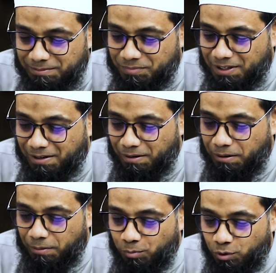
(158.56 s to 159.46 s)
जी
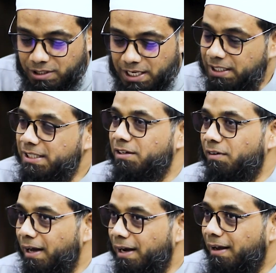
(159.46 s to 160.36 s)
बहुत ज़्यादा
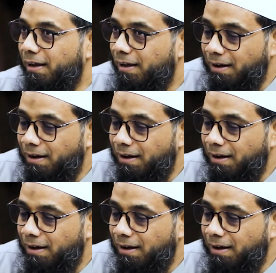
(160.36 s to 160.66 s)
सवाल हैं